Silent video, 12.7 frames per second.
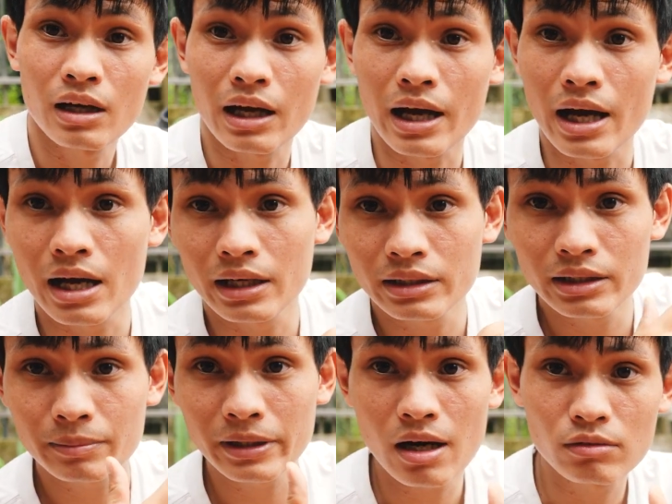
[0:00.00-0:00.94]
cái
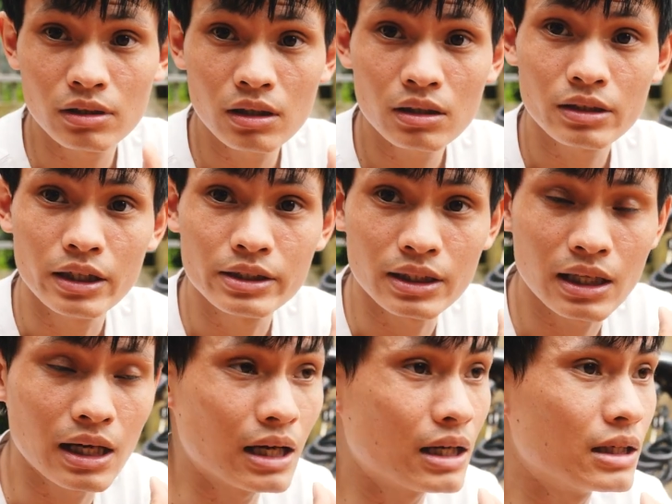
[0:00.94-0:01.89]
tiếp theo nữa đấy chính
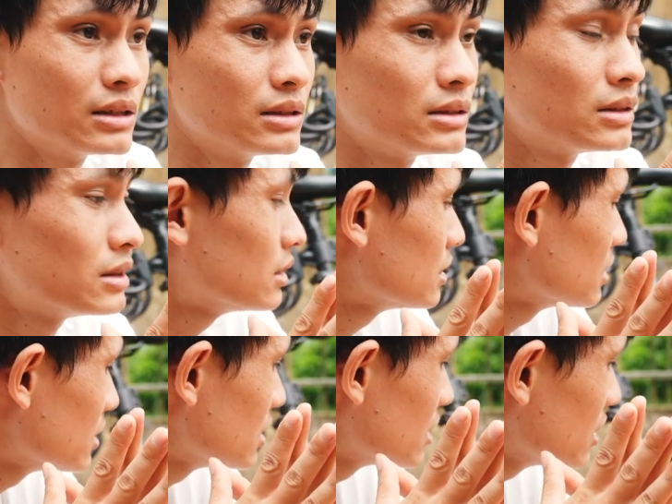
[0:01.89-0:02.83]
là
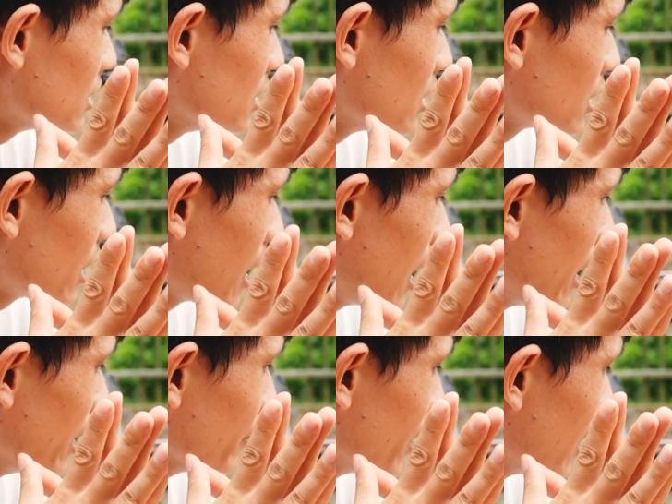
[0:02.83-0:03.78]

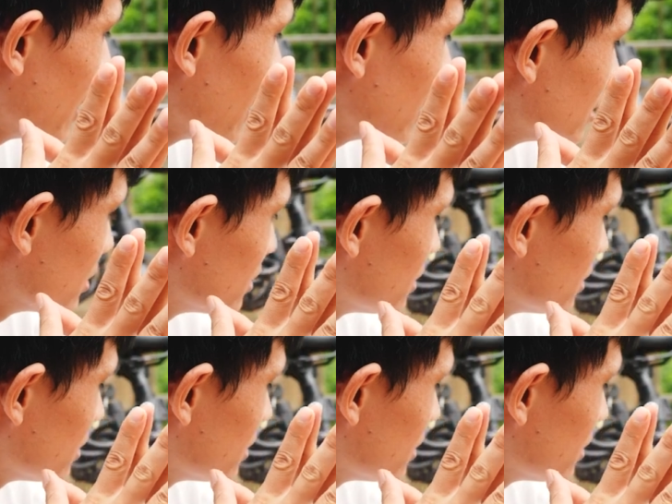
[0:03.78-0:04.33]
cái mà